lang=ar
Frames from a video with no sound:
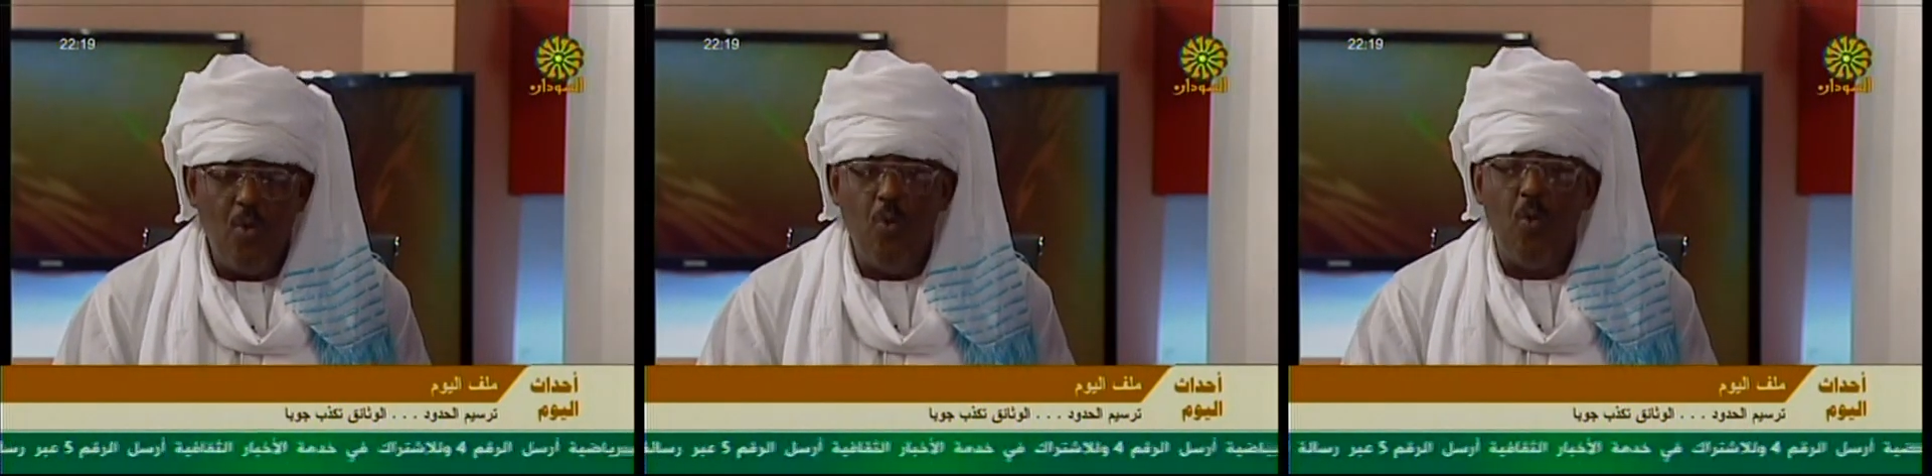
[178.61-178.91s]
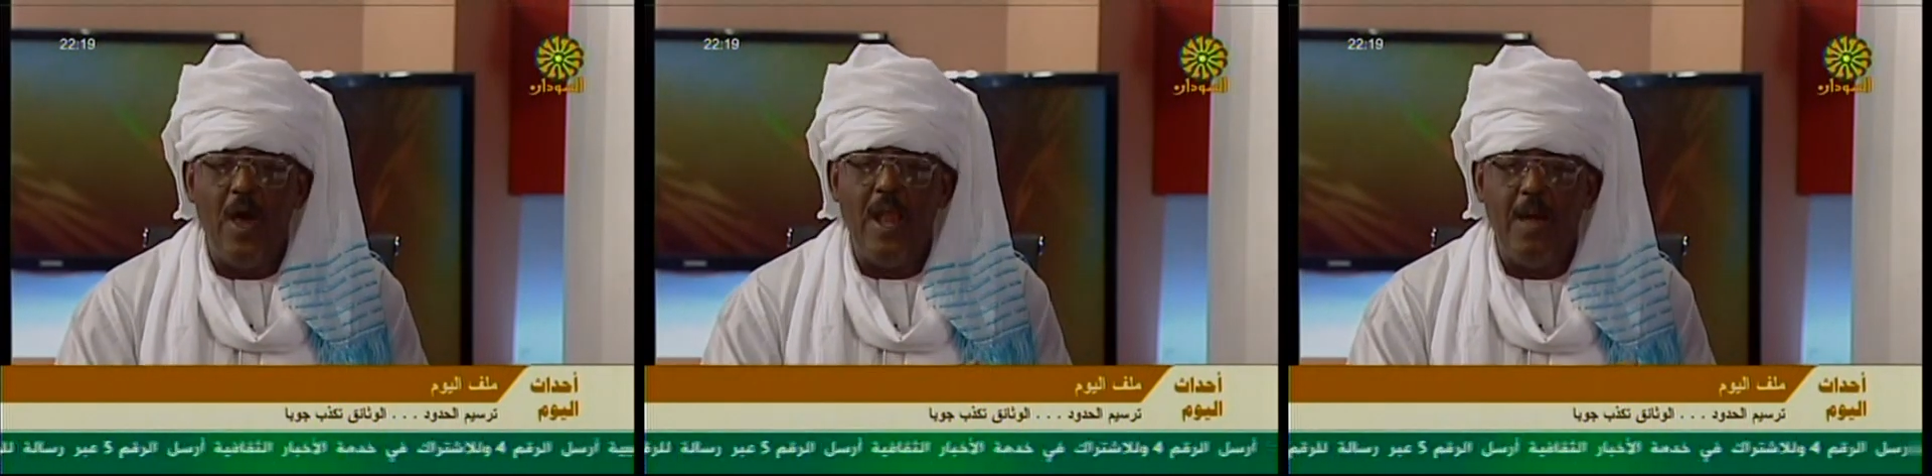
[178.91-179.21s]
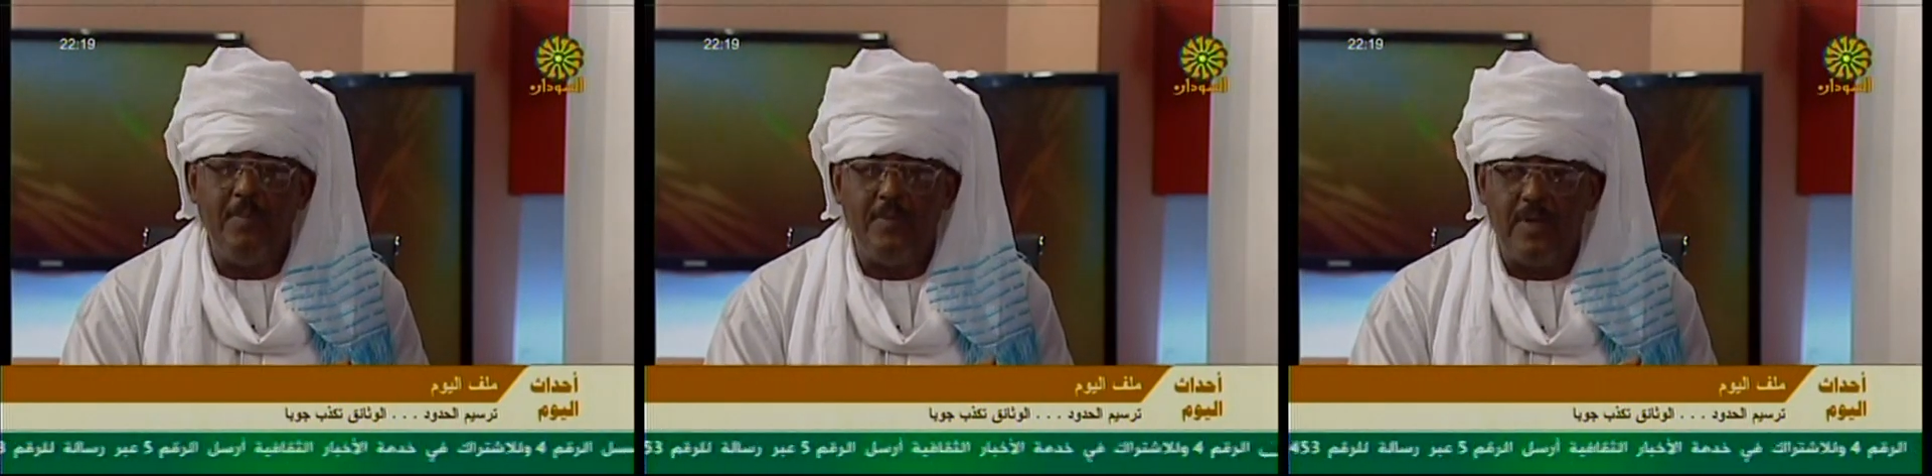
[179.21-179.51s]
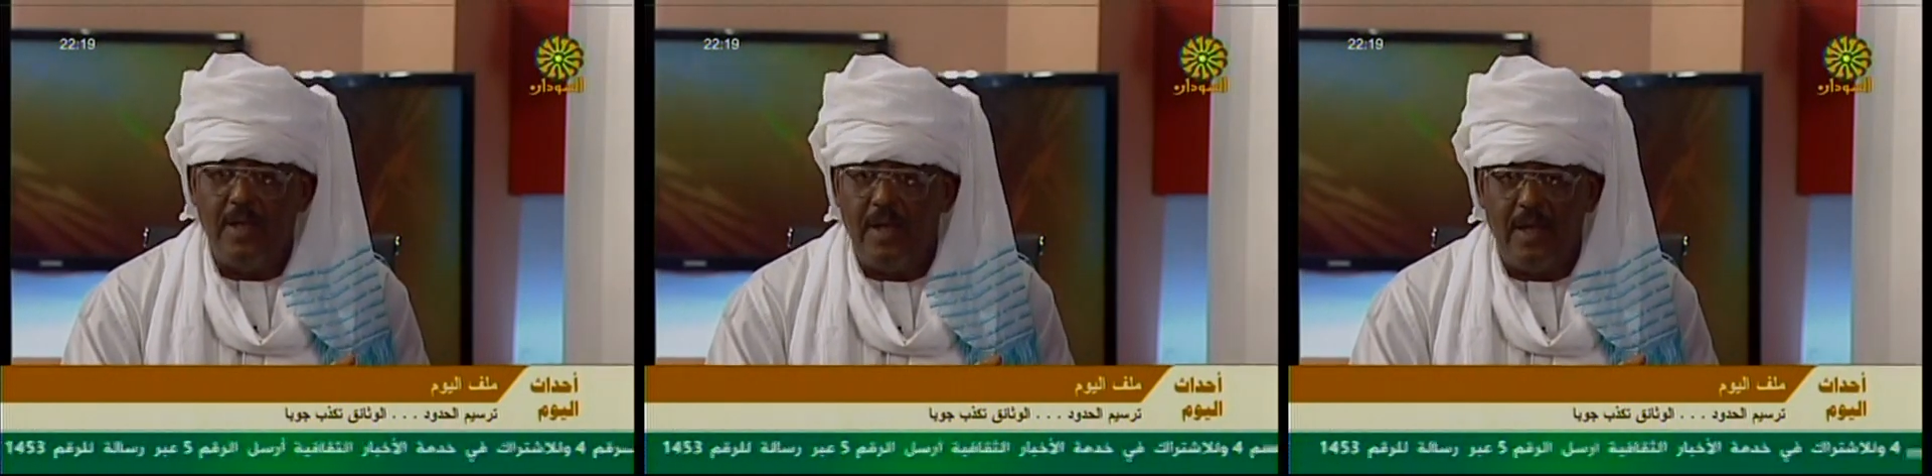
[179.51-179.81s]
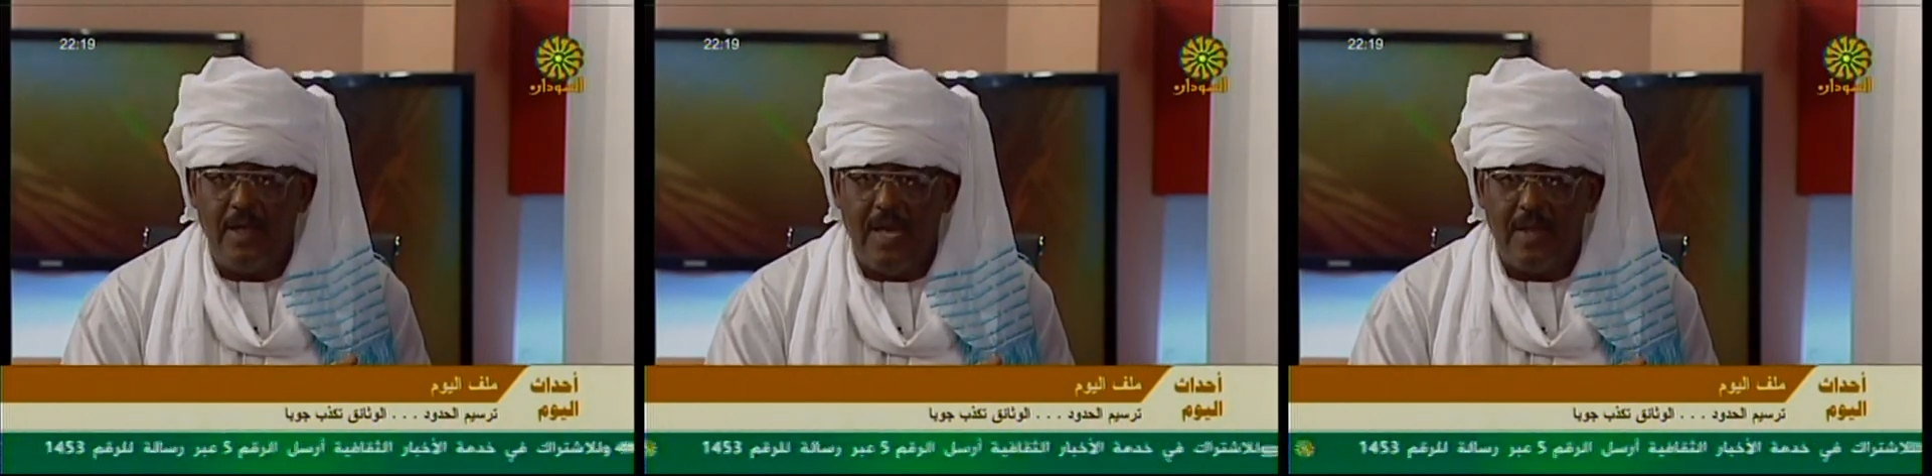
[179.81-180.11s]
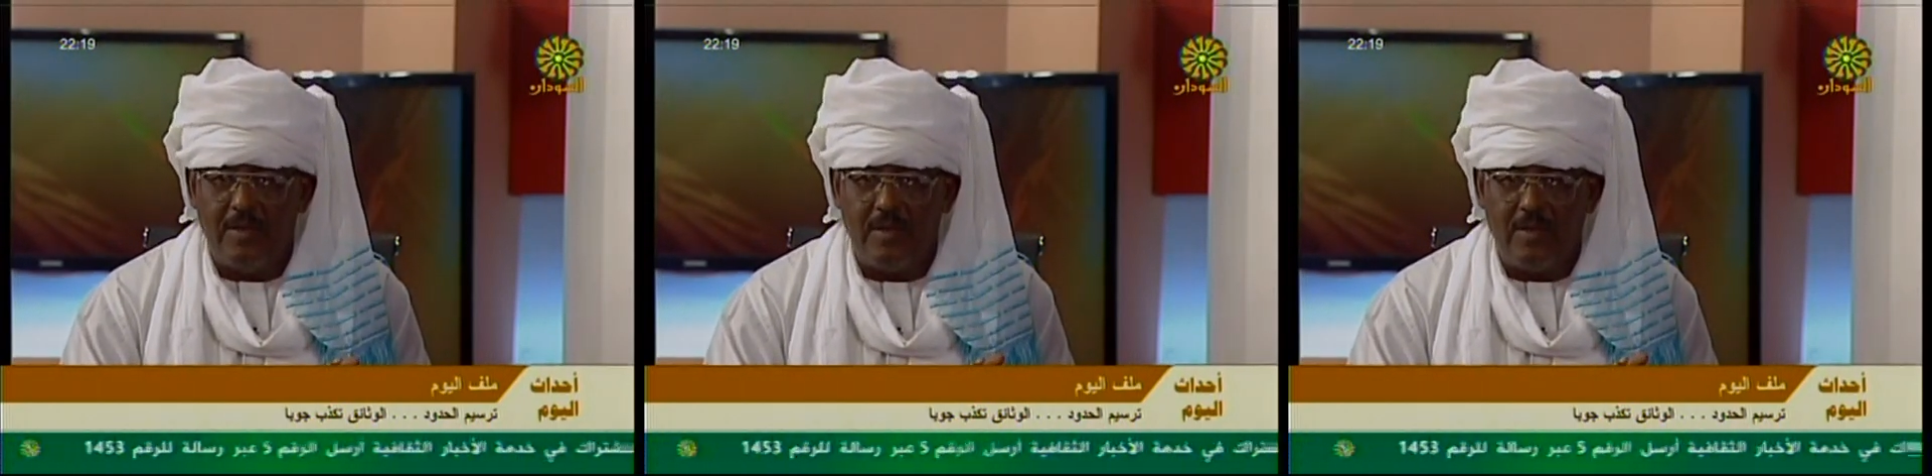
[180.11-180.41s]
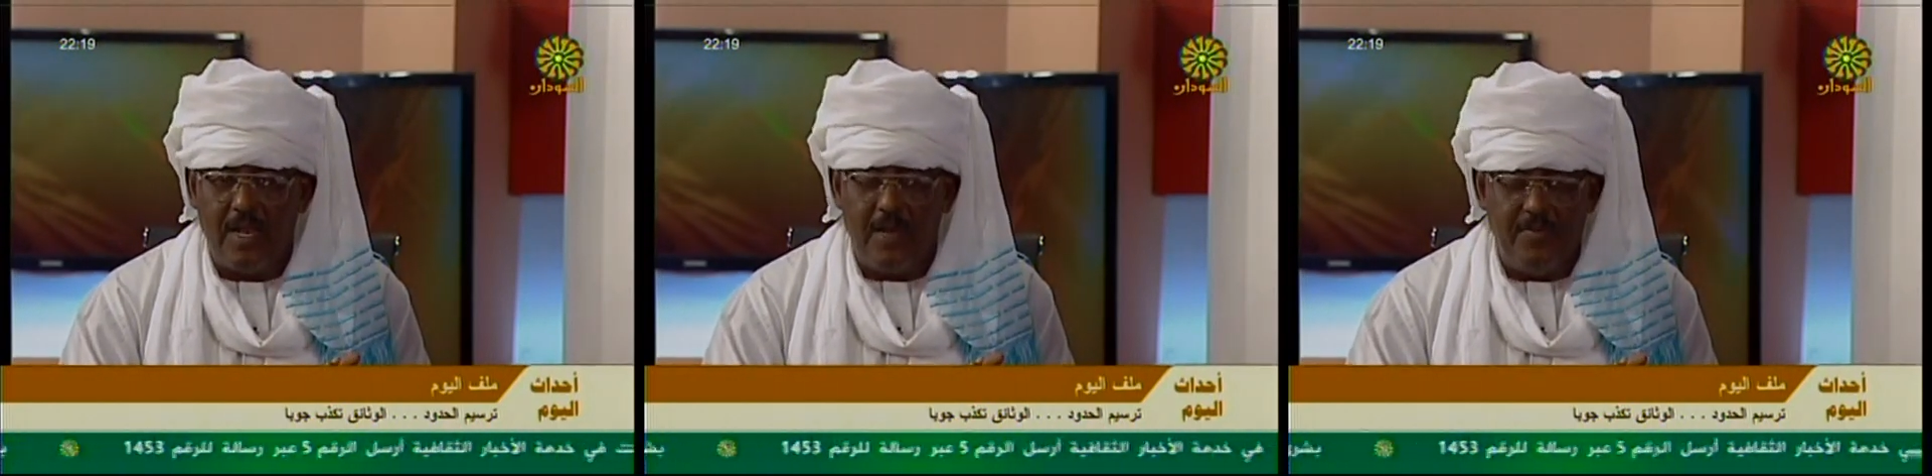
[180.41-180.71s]
ولم يعني
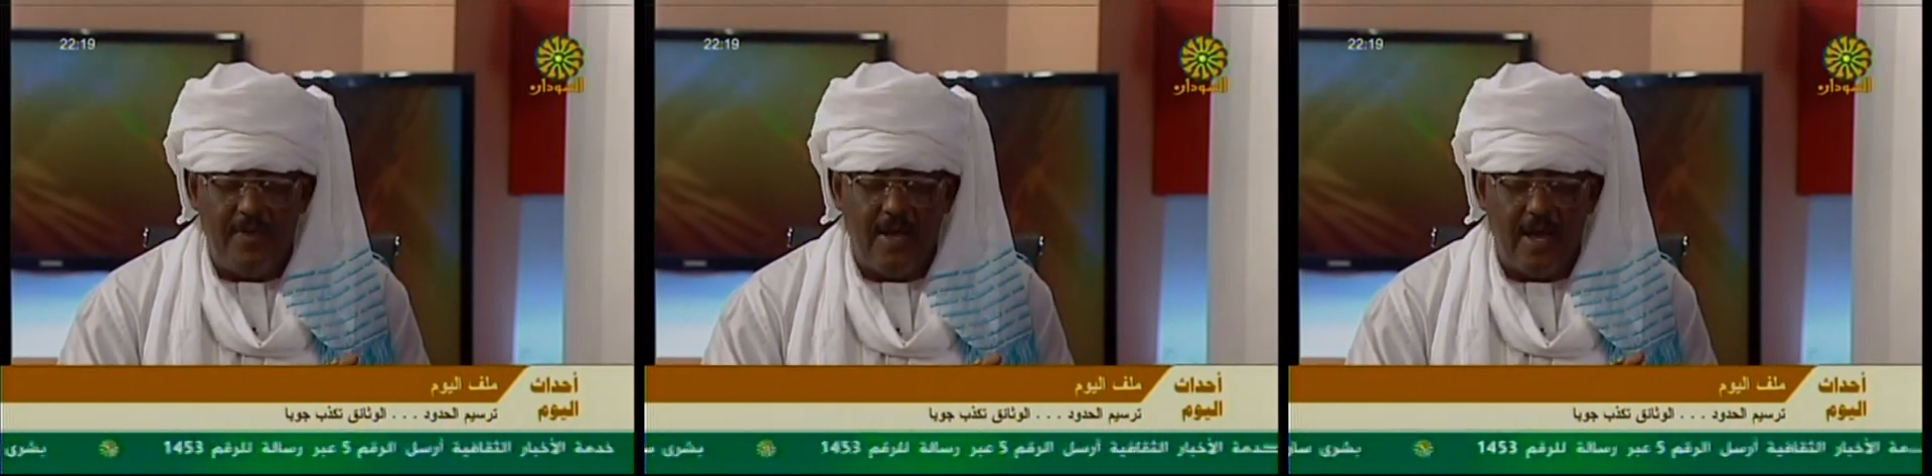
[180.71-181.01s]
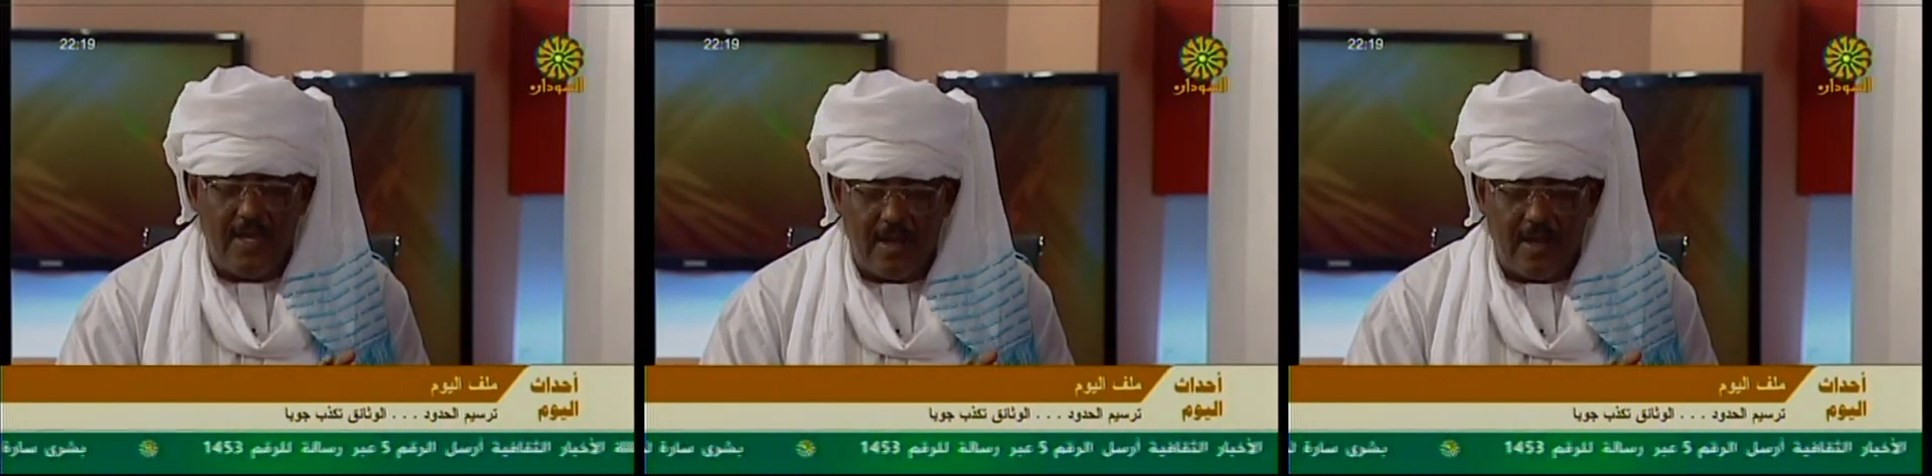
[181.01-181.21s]
تطلع فيها أي